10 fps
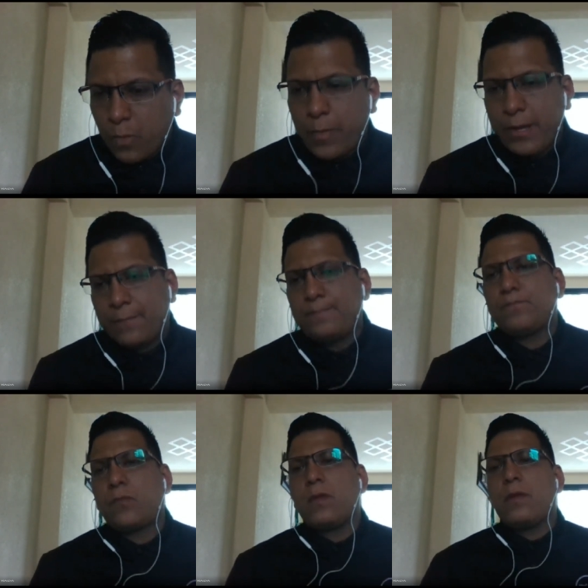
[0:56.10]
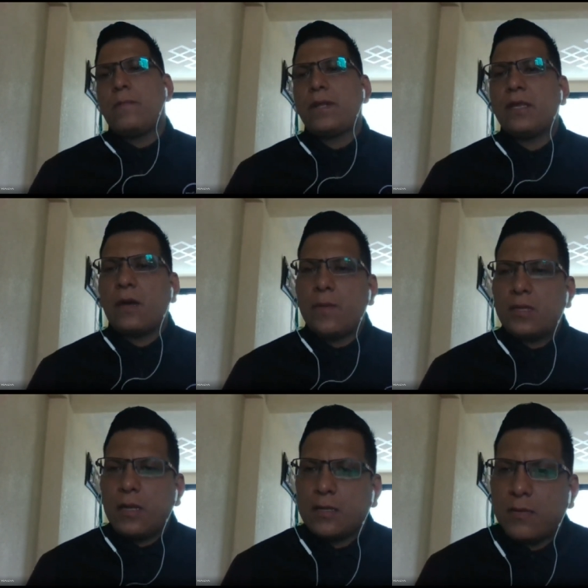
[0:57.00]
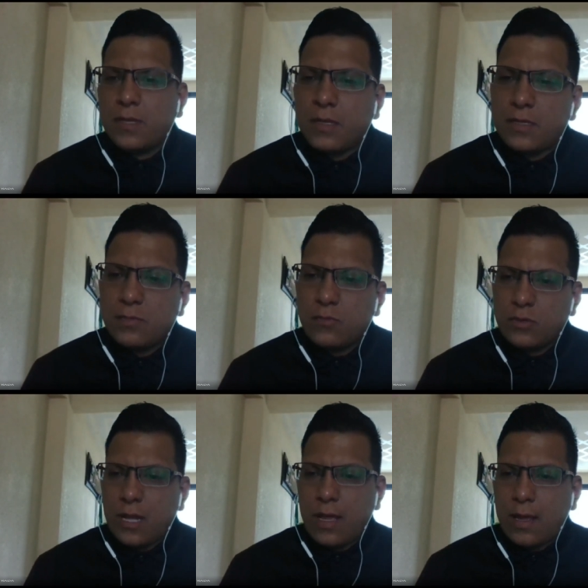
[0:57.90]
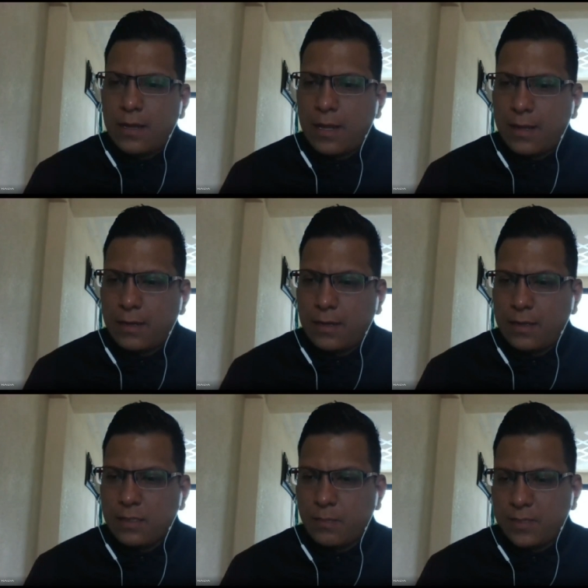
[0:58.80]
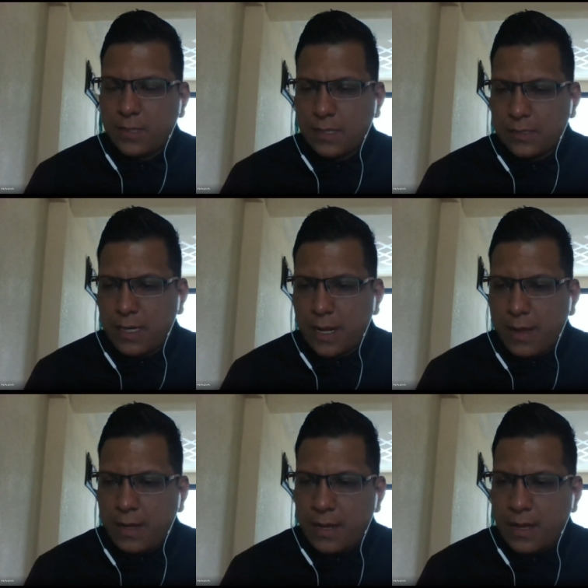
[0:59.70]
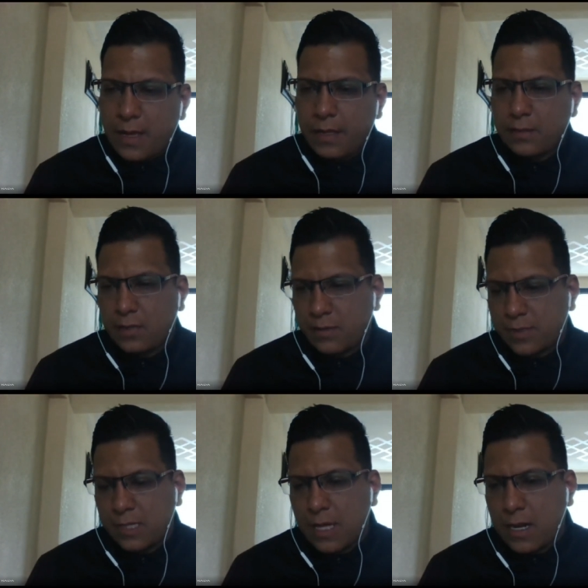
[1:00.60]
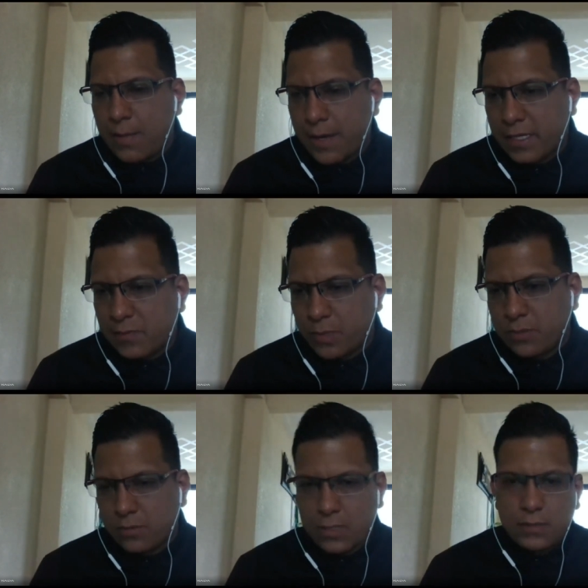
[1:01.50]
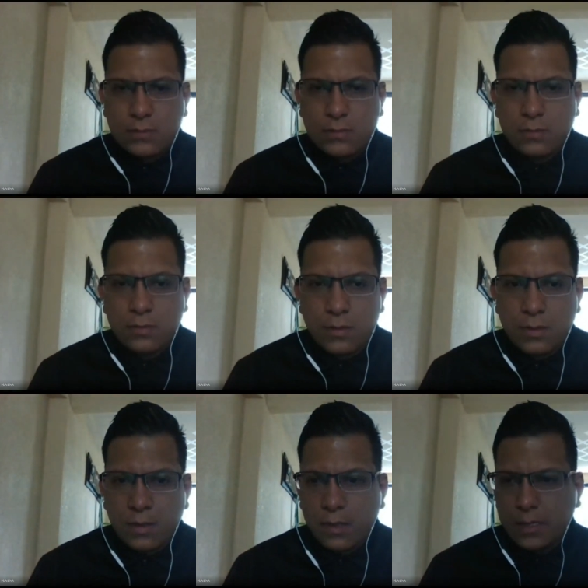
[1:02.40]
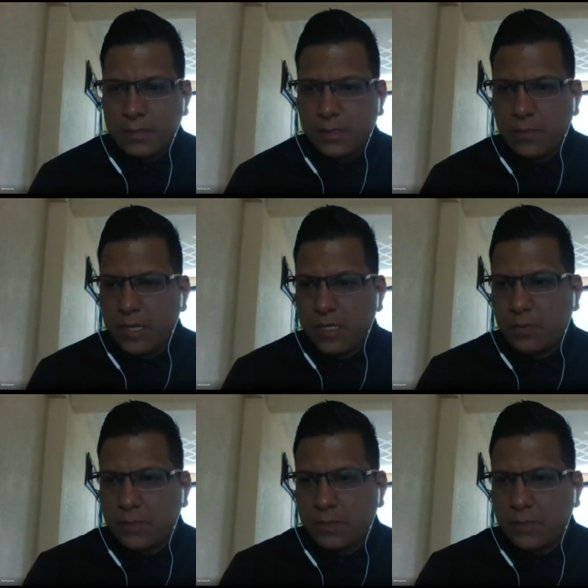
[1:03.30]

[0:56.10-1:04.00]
Bueno, prácticamente la actividad que hicimos la, clase pasada era, entrevistar a varias personas, en sí varias